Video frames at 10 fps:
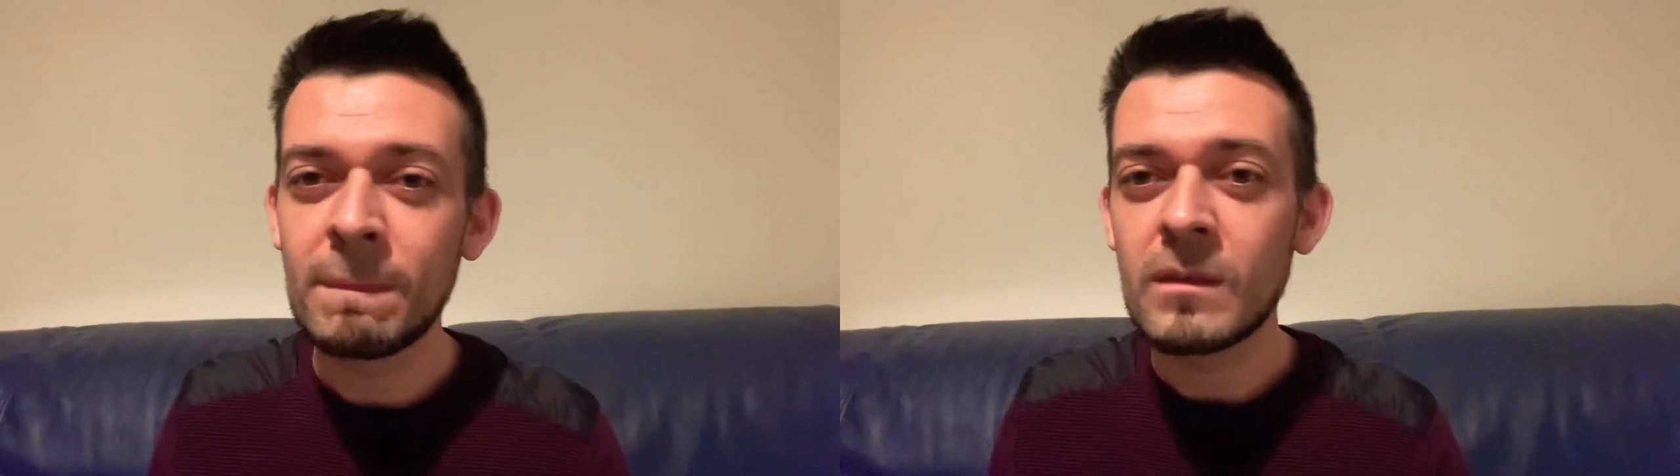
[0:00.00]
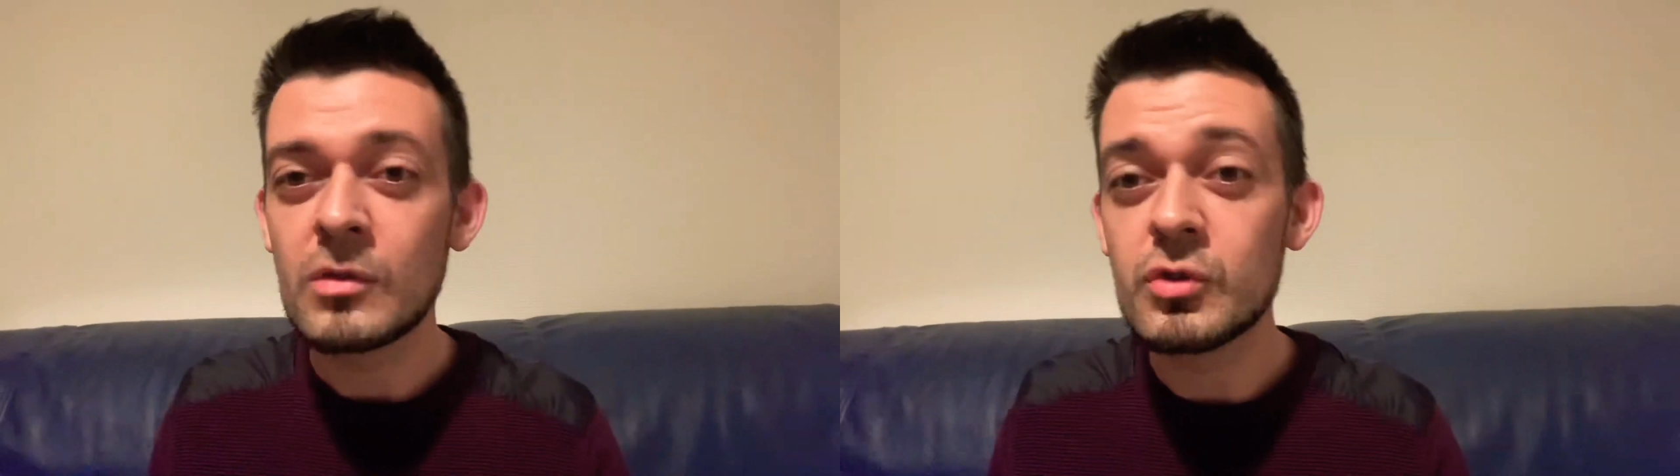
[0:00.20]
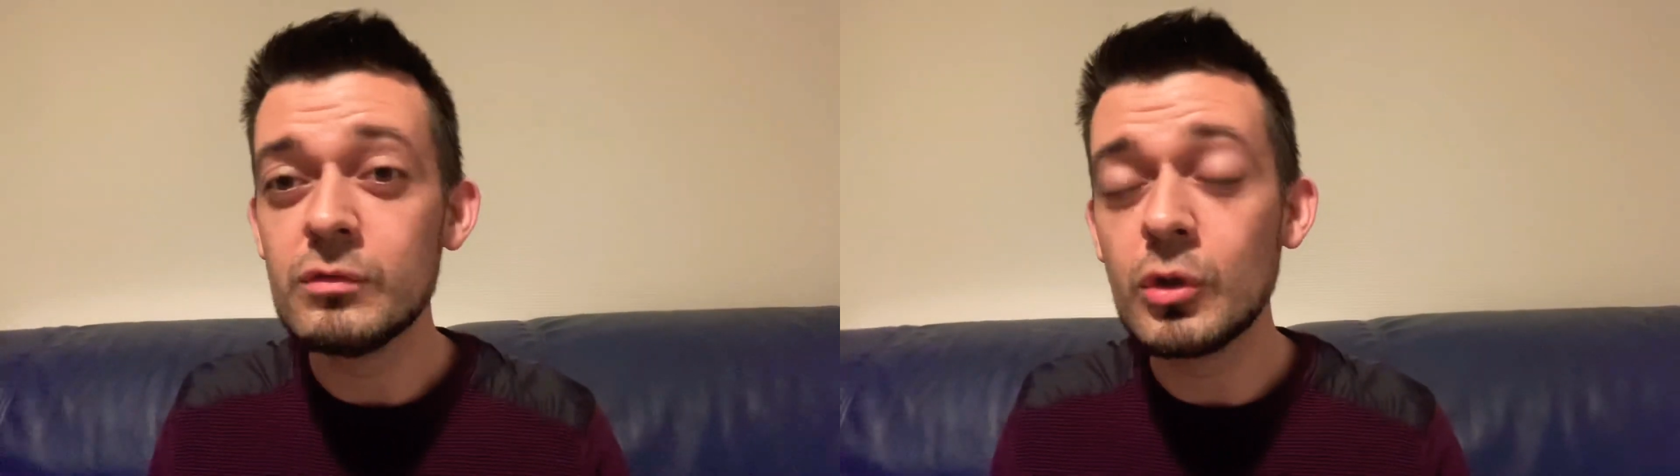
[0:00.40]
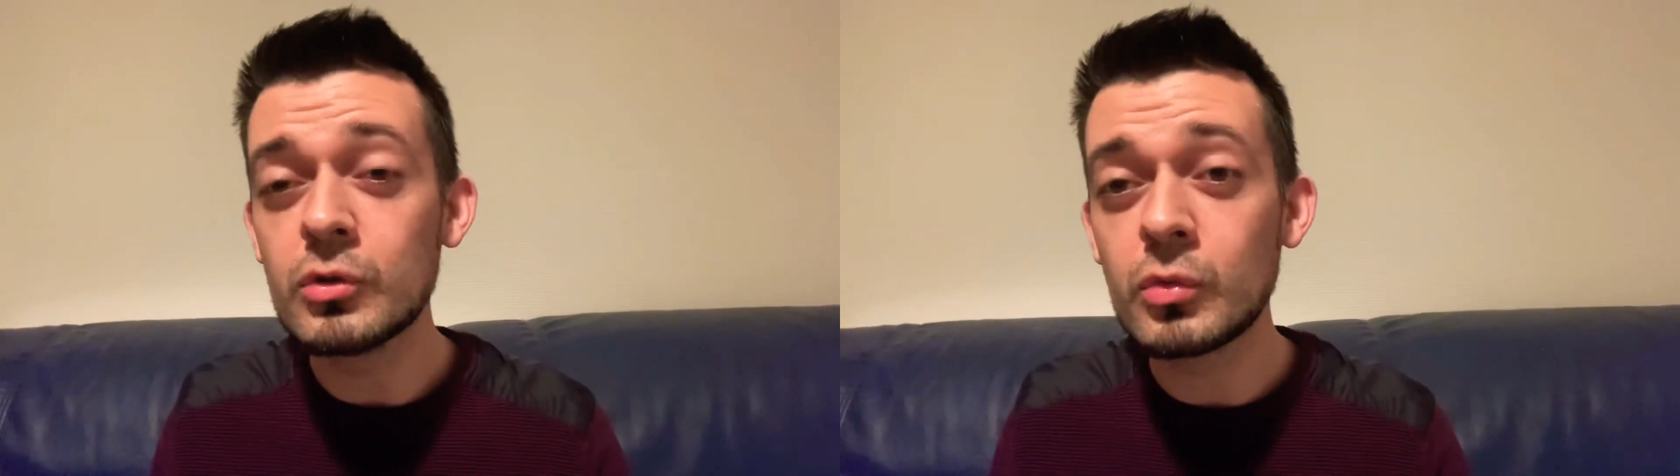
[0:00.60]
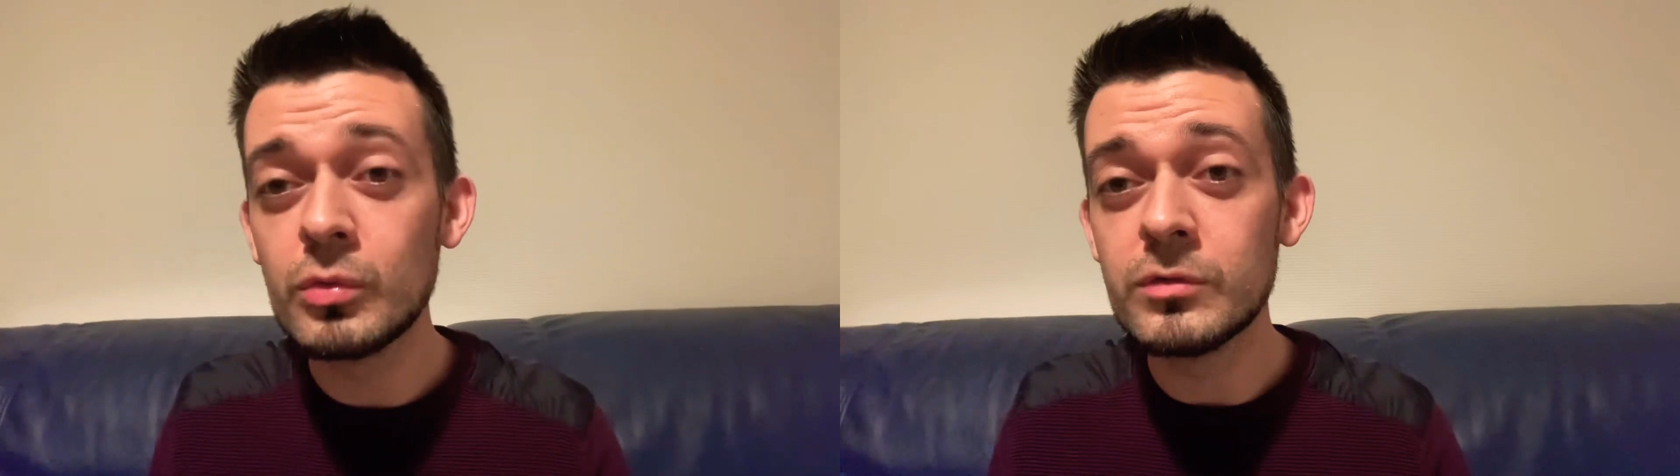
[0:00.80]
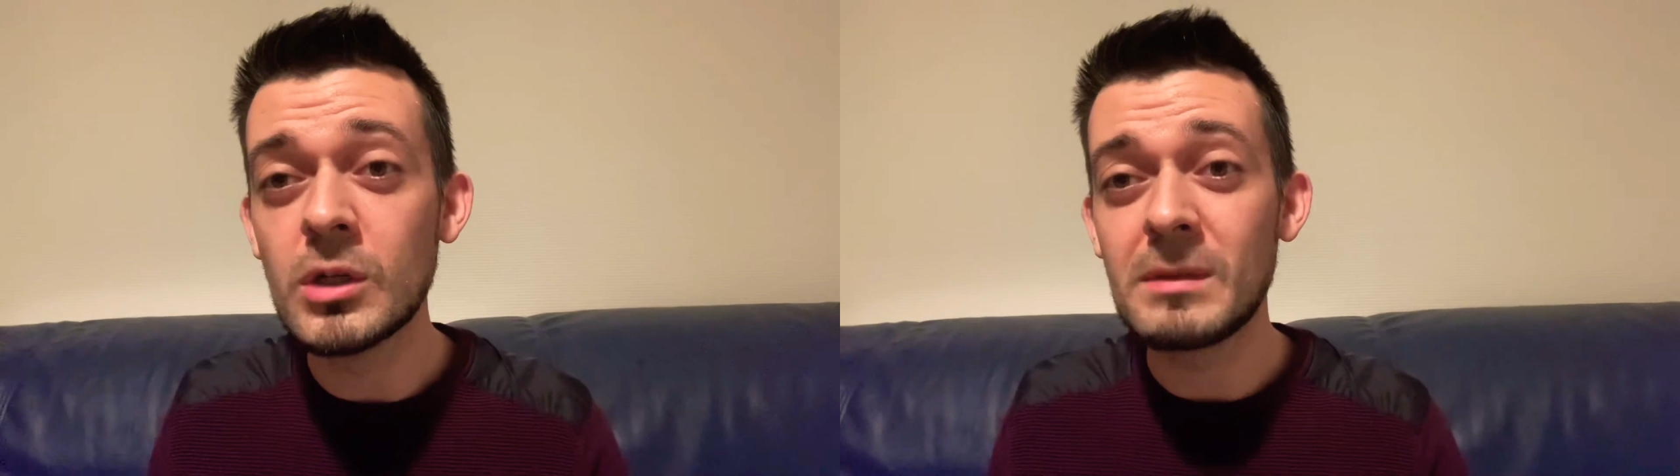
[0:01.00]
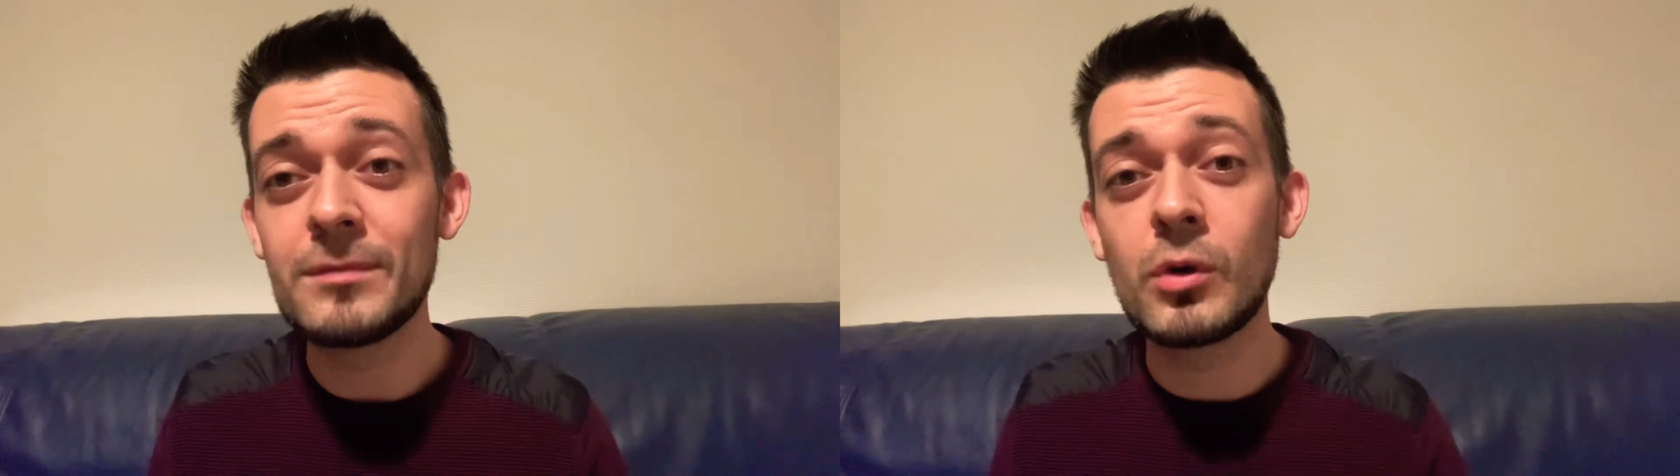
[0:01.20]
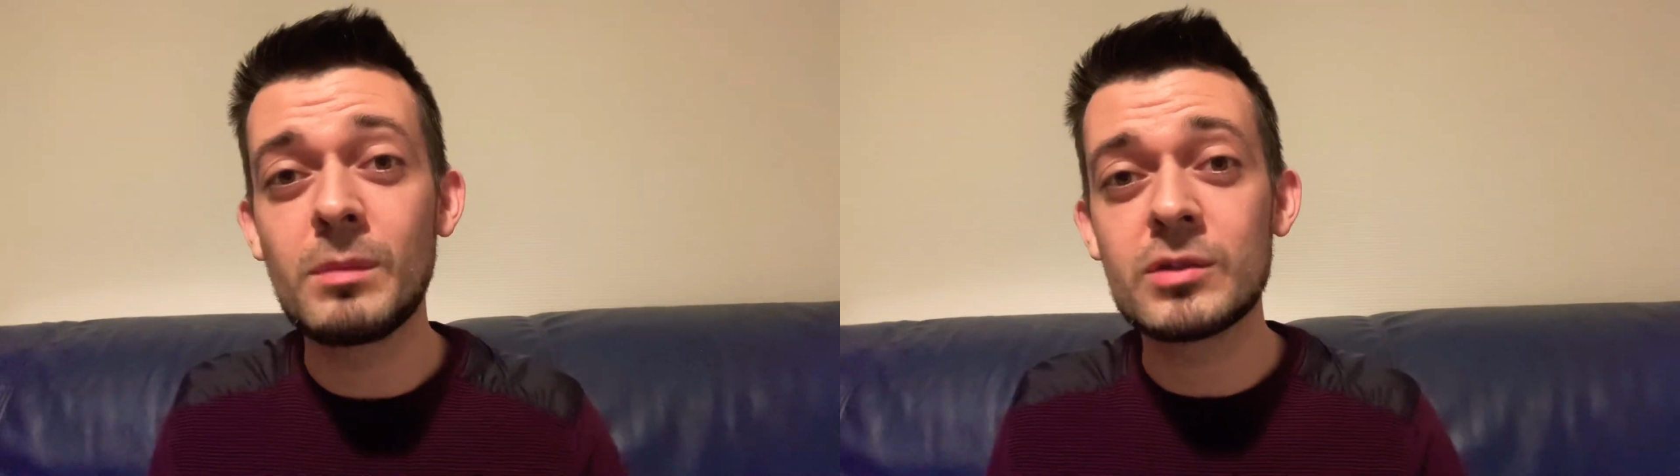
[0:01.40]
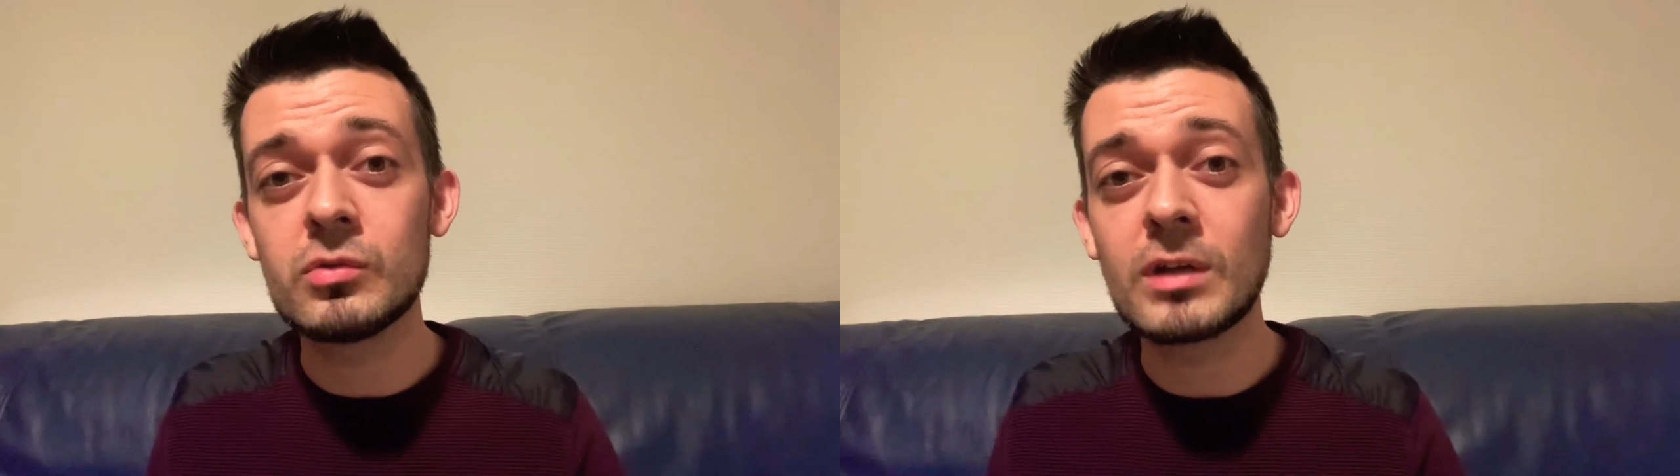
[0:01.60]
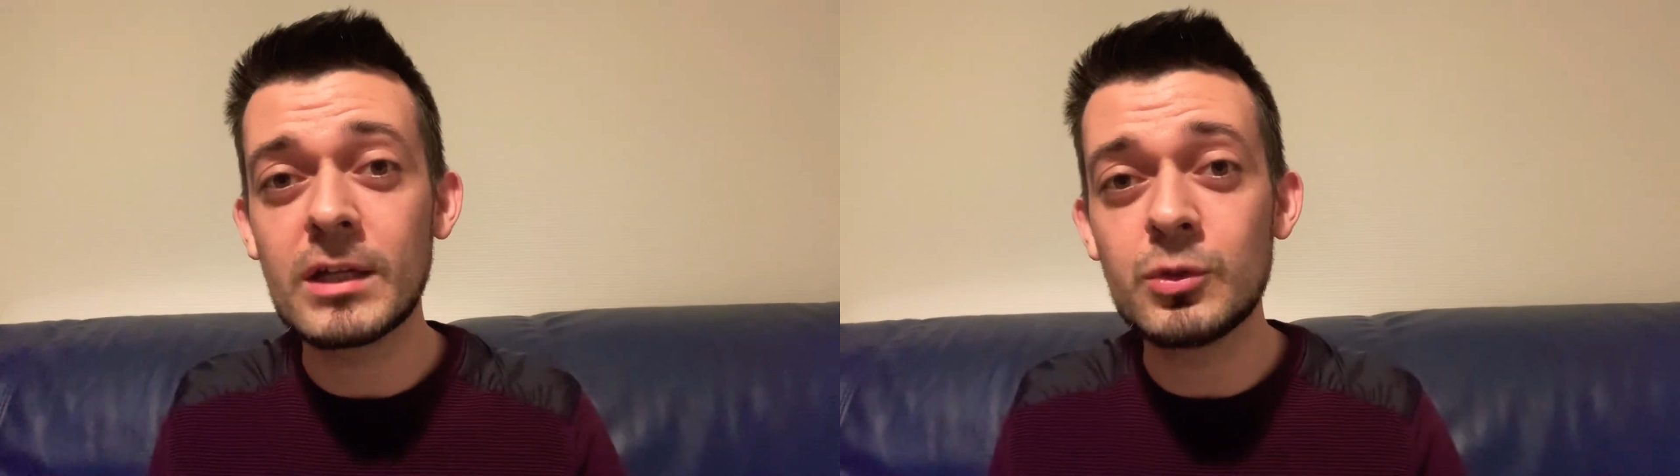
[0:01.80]
Je vous retrouve dans ma formation
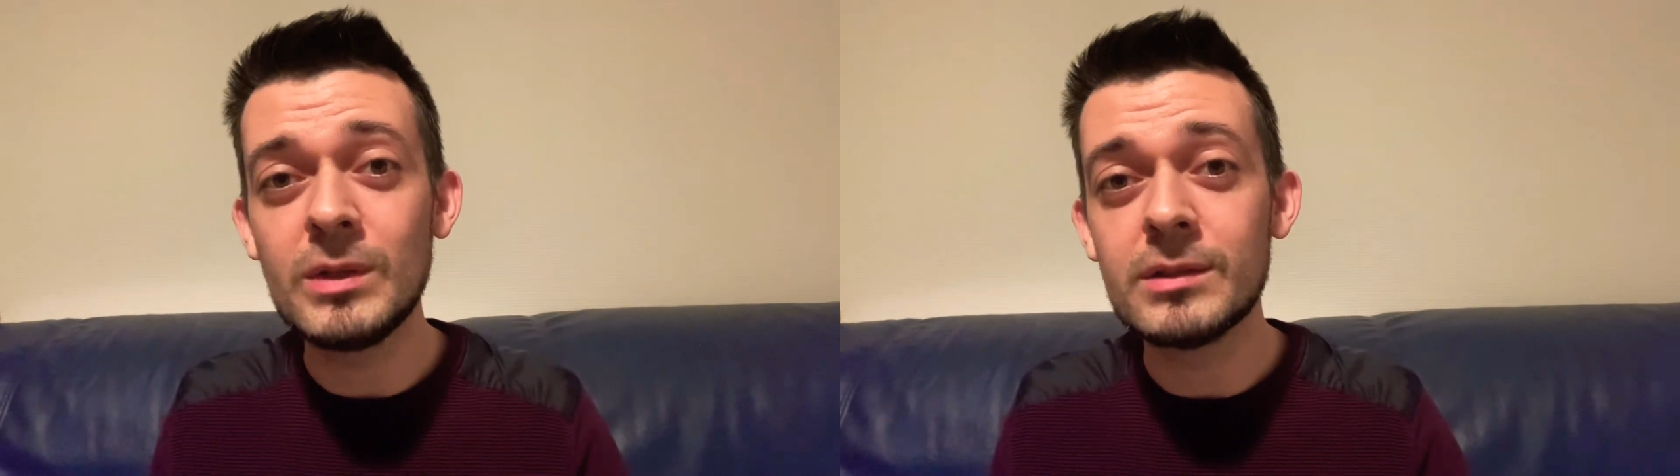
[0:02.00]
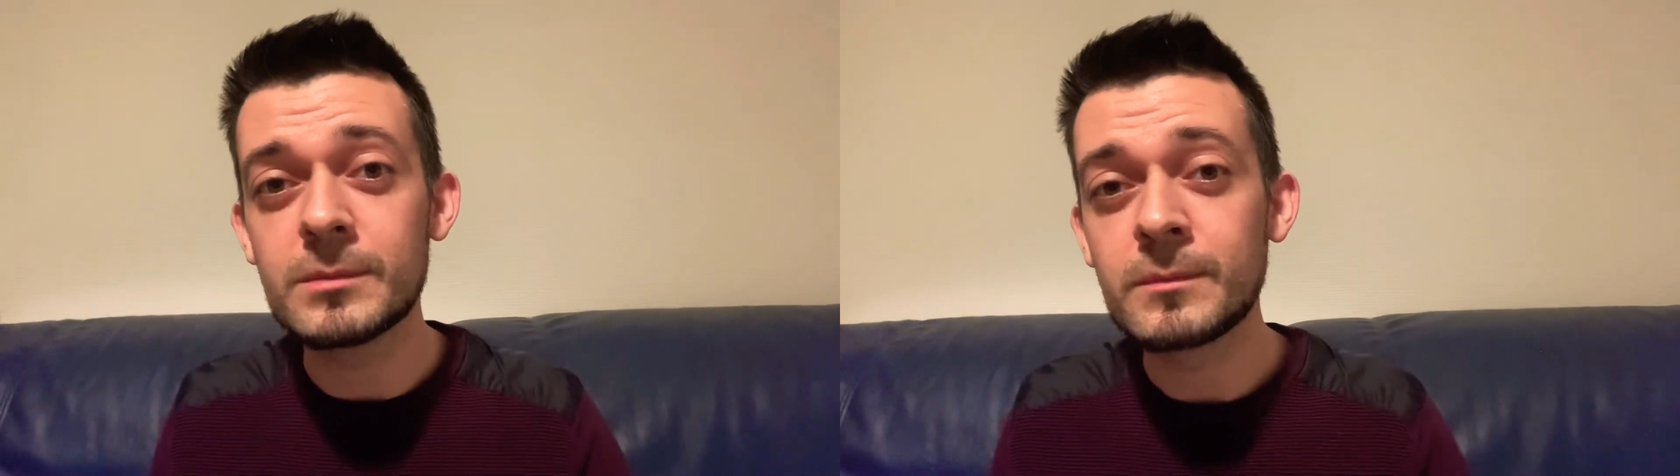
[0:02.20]
gratuite